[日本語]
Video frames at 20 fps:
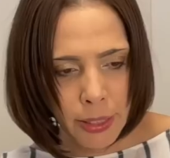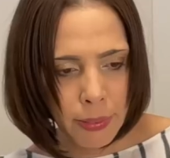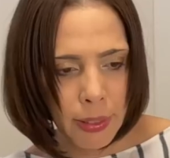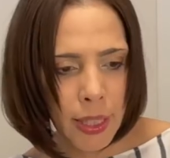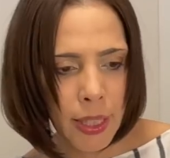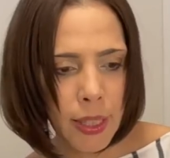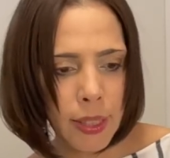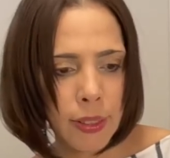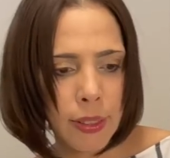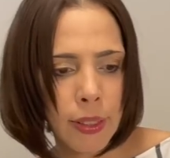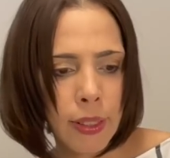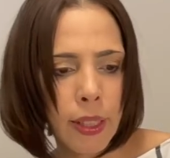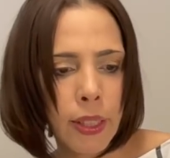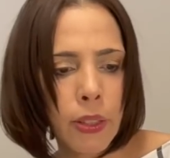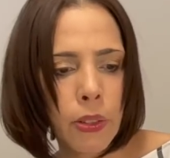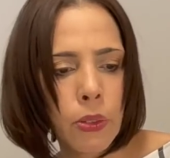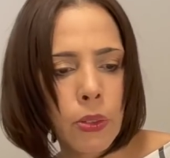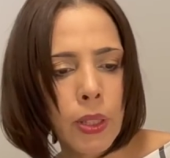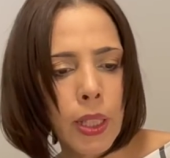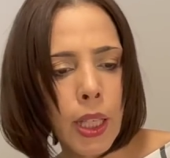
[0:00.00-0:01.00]
は
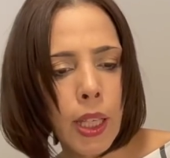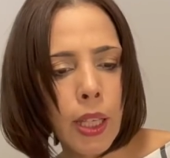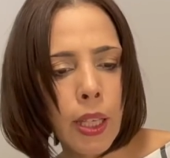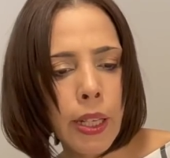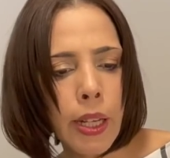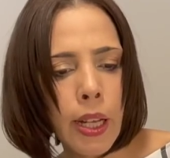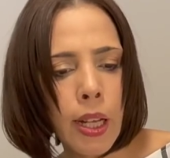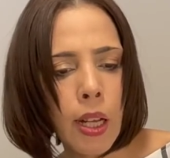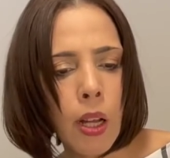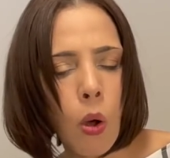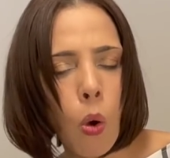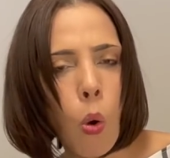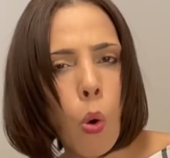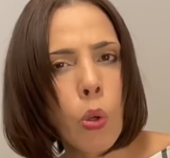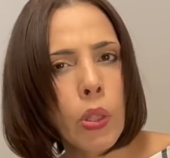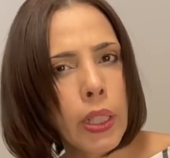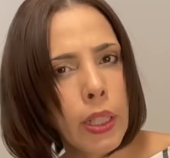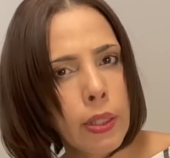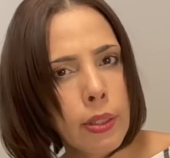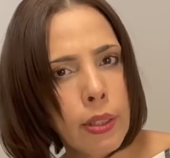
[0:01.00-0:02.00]
金融危機が起
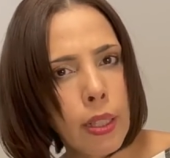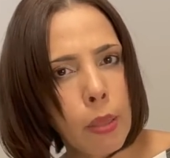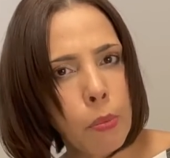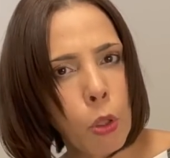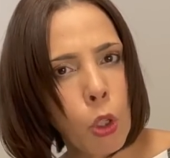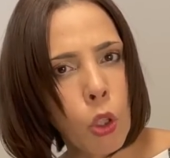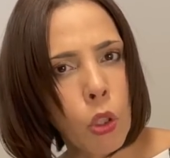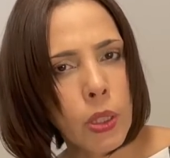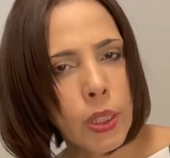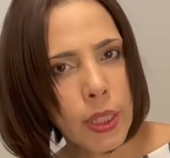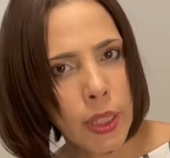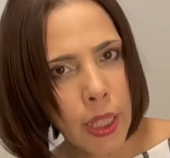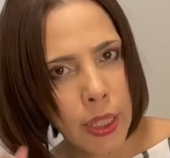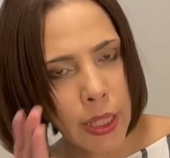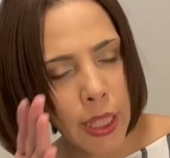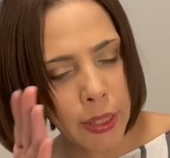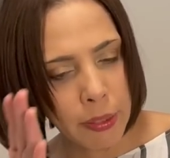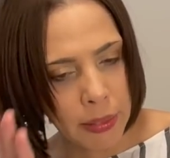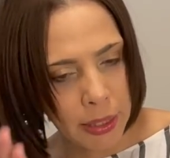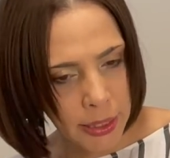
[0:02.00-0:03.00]
きるかもしれ
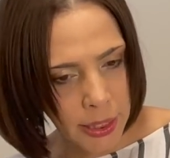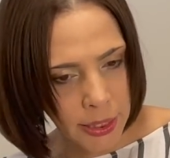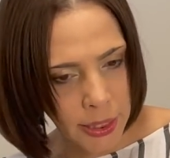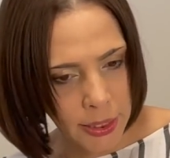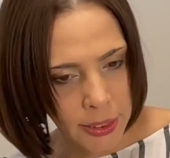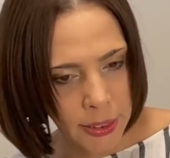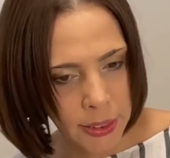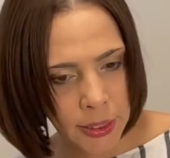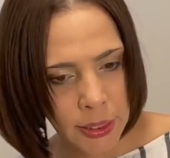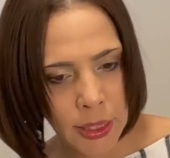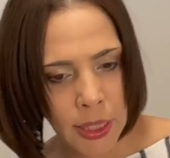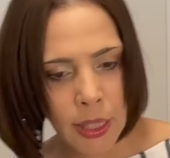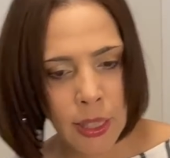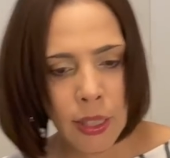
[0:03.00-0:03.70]
ないわけです。